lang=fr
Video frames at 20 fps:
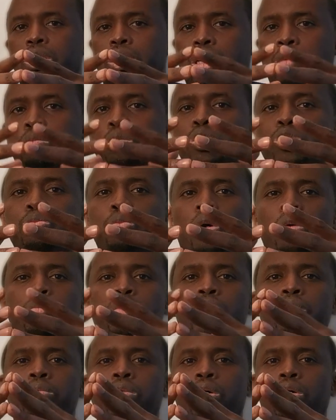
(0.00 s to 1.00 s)
Ça pose
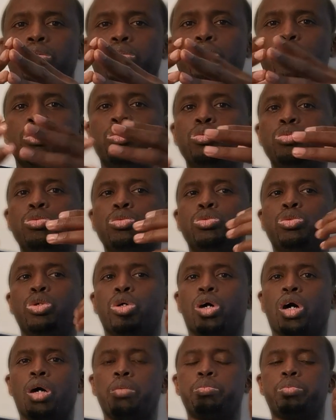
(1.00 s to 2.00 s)
problème quand nous,
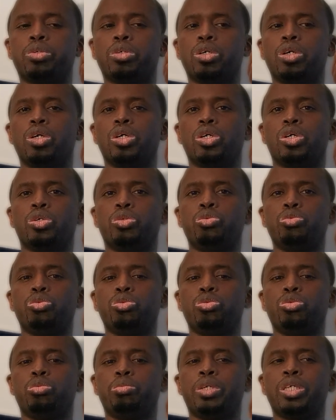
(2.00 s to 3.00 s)
d'Europe,
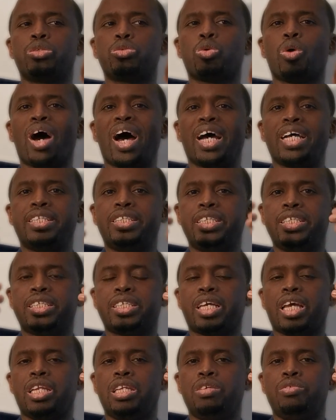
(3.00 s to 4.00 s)
nous nous mettons à
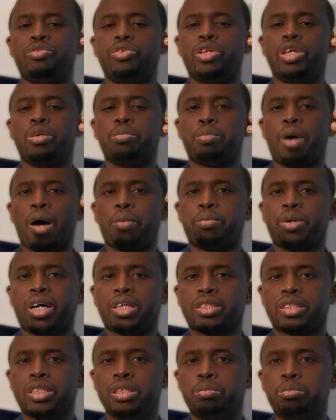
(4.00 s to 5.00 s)
disqualifier par
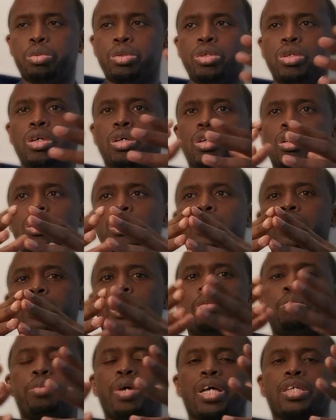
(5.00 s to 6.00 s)
principe
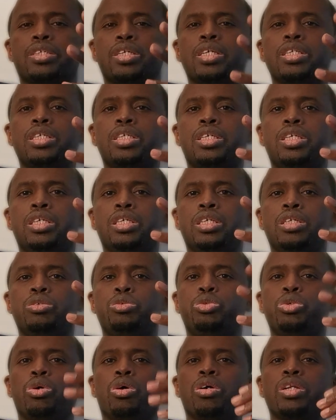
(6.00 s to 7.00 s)
des personnes qui,
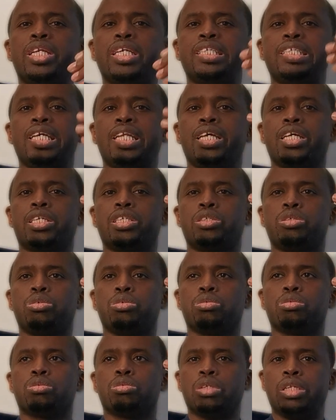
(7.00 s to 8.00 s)
durant les
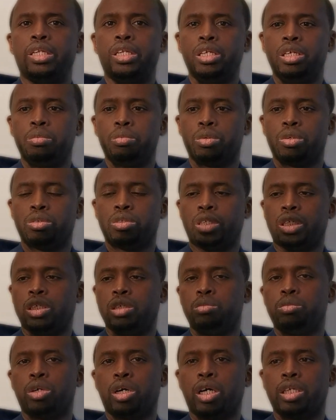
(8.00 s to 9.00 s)
élections libres et
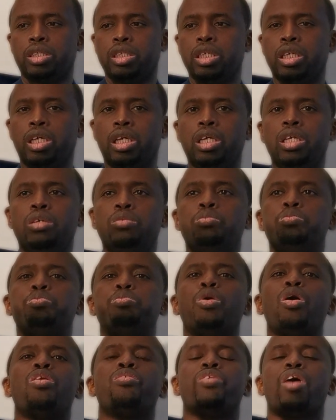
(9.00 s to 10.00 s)
démocratiques qui
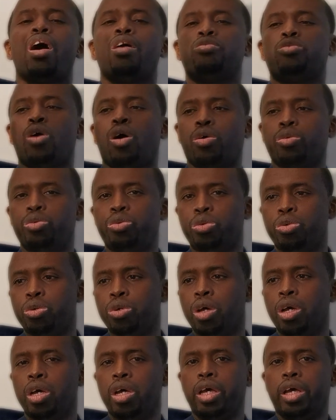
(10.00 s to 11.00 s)
peuvent avoir
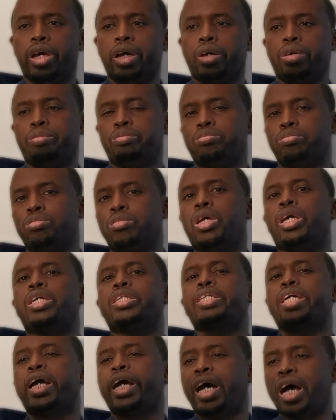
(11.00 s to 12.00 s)
lieu
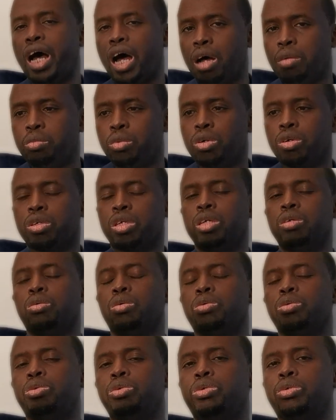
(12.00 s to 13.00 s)
et, très rarement qui
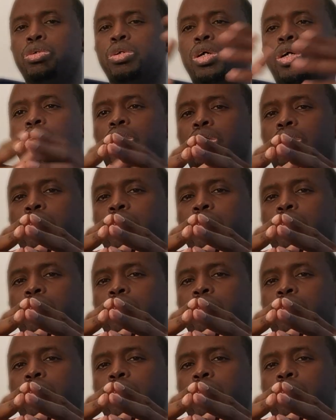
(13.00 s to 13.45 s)
ont lieu